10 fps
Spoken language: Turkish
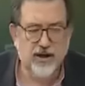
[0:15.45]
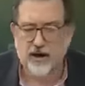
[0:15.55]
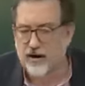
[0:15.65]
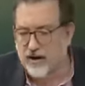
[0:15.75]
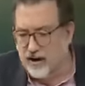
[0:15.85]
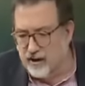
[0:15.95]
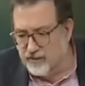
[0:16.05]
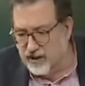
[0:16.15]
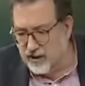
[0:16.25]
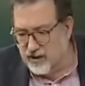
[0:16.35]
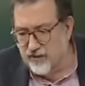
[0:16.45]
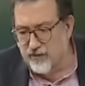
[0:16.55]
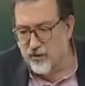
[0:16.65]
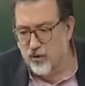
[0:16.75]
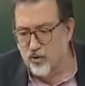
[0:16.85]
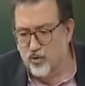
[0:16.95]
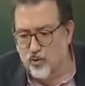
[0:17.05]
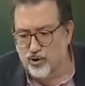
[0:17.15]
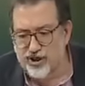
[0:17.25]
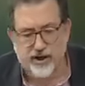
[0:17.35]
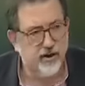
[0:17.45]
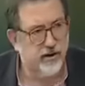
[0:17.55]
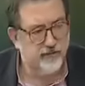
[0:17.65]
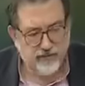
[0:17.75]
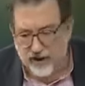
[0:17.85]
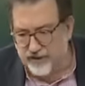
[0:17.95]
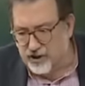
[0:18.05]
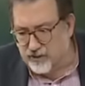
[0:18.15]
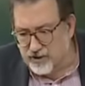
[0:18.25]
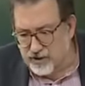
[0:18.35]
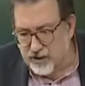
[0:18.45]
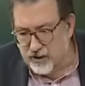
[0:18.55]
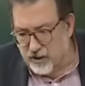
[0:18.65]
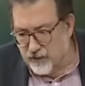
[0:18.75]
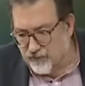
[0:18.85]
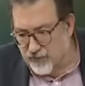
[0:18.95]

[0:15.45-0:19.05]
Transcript: İtalya ile imzalanan Uşi anlaşması.